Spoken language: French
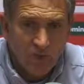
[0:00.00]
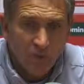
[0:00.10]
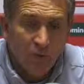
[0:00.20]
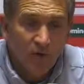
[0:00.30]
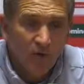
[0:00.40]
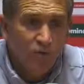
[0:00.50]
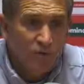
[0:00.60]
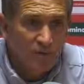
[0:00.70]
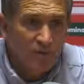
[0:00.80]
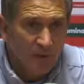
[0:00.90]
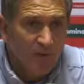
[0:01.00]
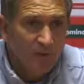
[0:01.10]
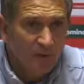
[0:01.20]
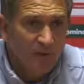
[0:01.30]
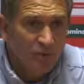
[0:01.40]
Bon, on l'est tous, mais bon,
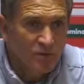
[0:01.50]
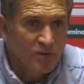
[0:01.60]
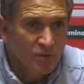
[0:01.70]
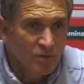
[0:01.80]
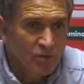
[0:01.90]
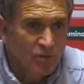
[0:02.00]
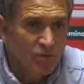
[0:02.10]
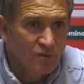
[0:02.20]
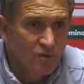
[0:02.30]
il y a des positions urgentes